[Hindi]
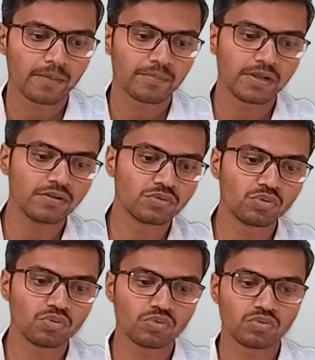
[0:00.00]
पहले
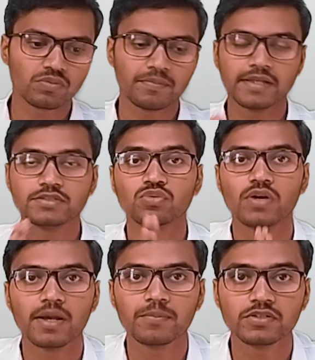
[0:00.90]
तो मैच
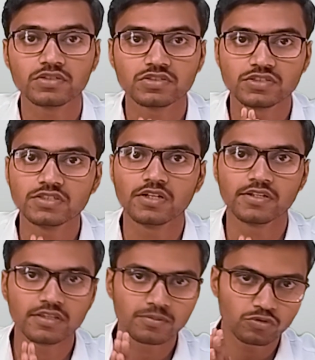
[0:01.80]
होगा यहाँ पर श्री
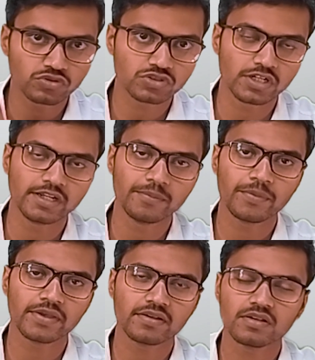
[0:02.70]
नरेंद्र मोदी स्टेडियम
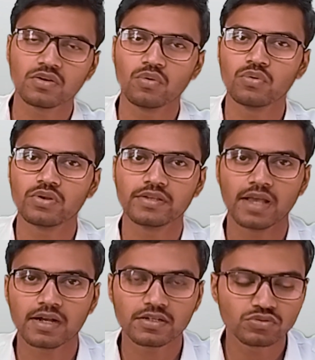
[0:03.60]
पे और
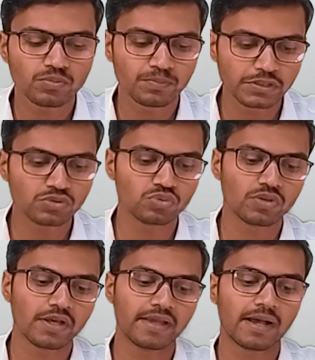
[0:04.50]
यहाँ का जो पिच
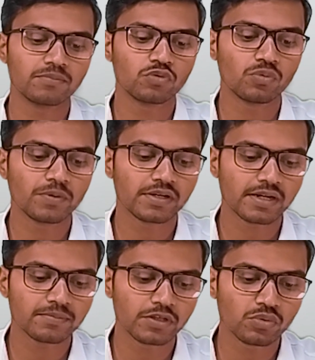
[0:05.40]
होता है आमतौर पे अगर
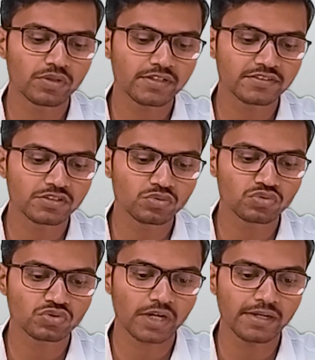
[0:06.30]
आप देखोगे ना इसकी जो
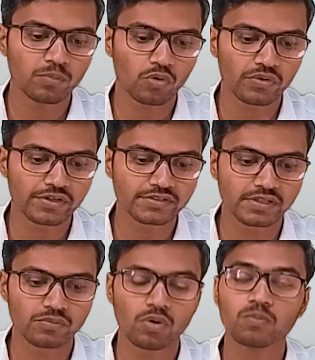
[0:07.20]
साइड बाउंड्रीज़
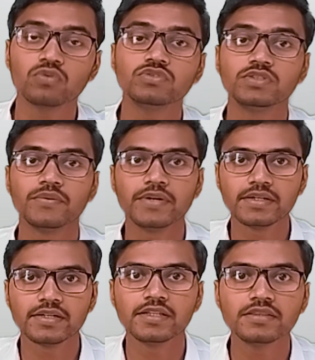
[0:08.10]
है वो आपको
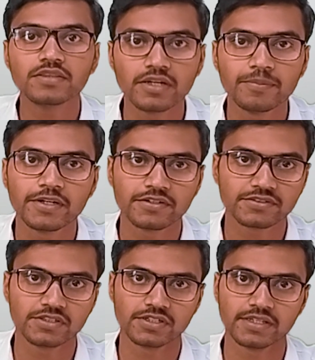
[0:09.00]
73 मीटर्स
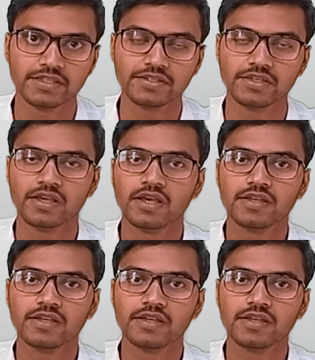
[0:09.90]
की दिखाई देंगी